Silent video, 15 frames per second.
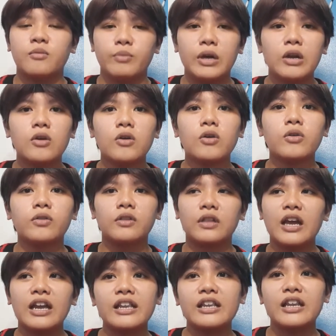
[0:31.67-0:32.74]
Pero
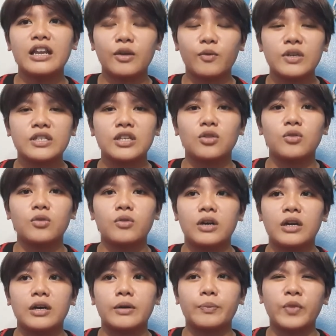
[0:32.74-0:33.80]
dahil ni-request ito,
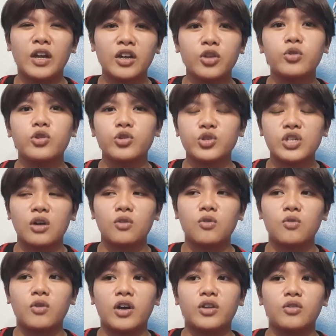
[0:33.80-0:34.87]
um, na-curious ako
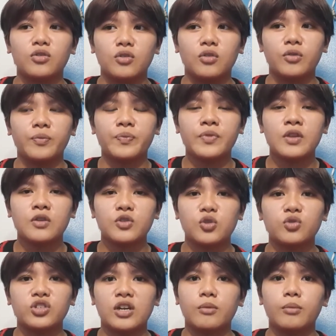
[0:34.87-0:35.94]
kung ano to.
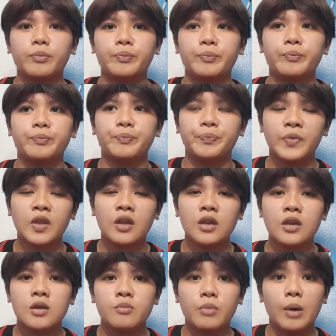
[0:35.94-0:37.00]
So siyang
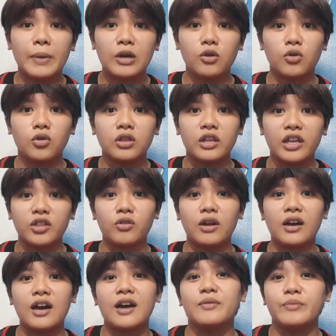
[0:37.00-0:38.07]
mapanood. Ito
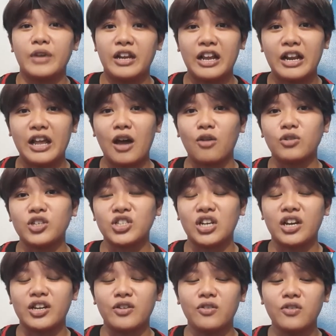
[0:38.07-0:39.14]
na nga, nire-react ko na siya
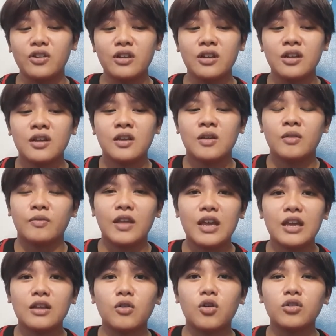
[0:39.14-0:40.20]
ngayon.
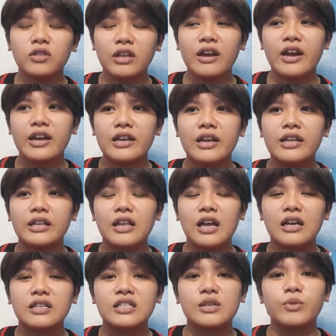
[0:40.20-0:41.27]
Then, konting highlight
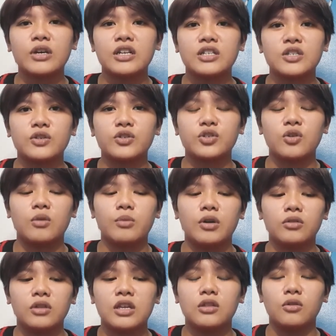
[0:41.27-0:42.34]
lang sa mga na-search ko
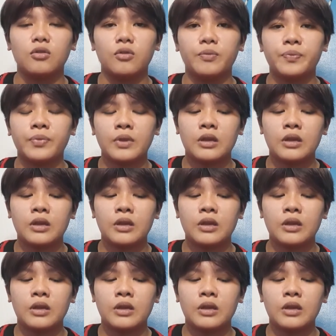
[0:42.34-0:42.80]
about dito.